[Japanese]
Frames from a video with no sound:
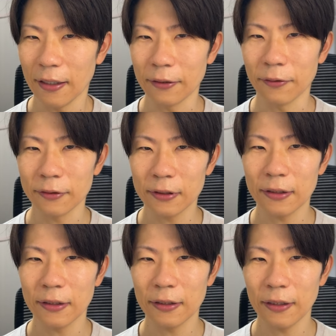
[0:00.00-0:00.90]
あの、
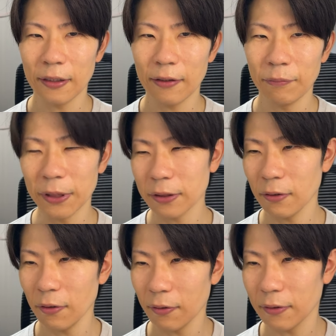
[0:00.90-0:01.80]
別
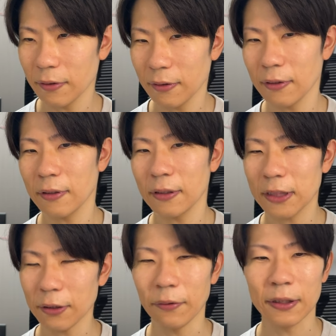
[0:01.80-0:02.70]
の
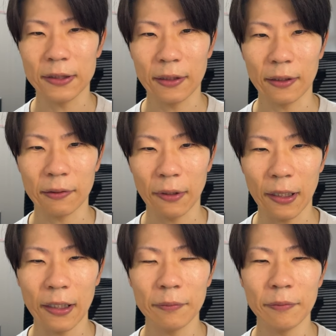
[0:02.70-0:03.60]
地方に住んでる方わ
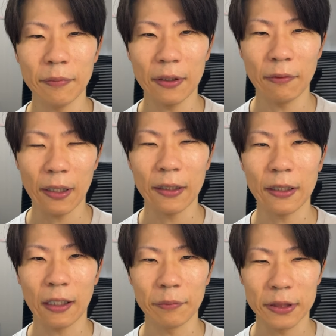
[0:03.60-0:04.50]
から、わから
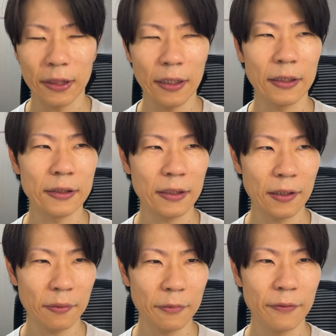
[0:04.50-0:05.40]
ないかもしれないですけ
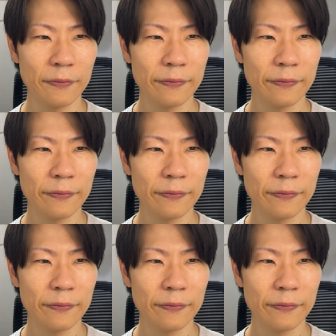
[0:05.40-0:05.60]
れども、